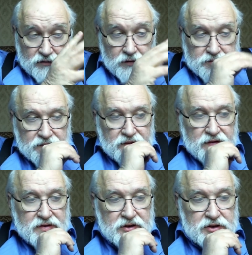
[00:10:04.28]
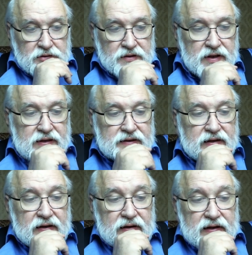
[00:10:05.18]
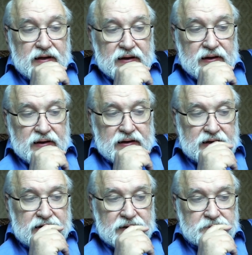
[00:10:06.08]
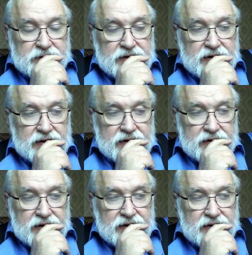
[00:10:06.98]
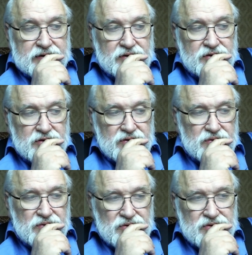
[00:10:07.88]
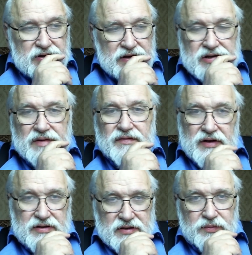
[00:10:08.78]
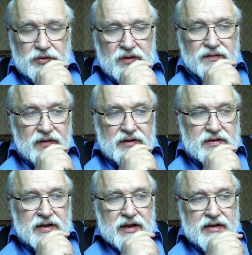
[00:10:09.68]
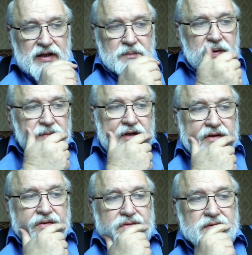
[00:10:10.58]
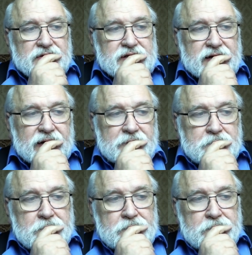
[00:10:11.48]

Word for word: в общем-то, сошло на нет, а когда патриарх Никон, он ну, слишком власти много, наверное, захотел, по мнению царя,